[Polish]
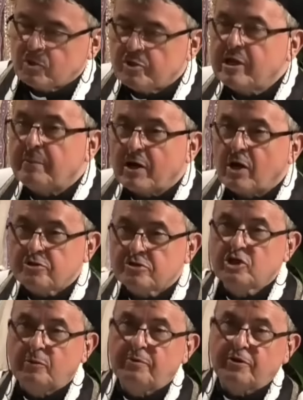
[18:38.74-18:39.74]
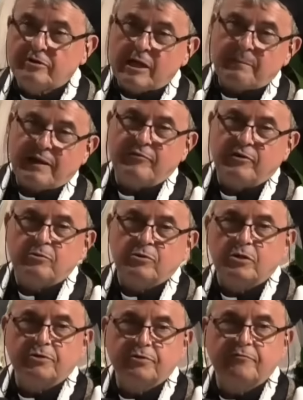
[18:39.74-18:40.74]
Do, on jest dobry,
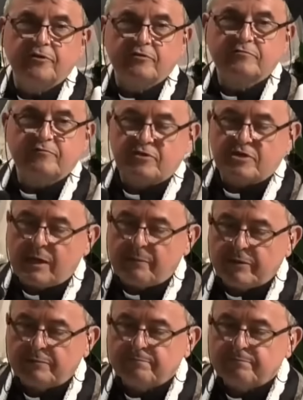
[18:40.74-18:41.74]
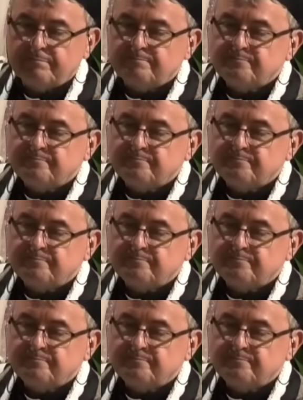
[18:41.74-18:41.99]
naprawię go i wy, wyślemy.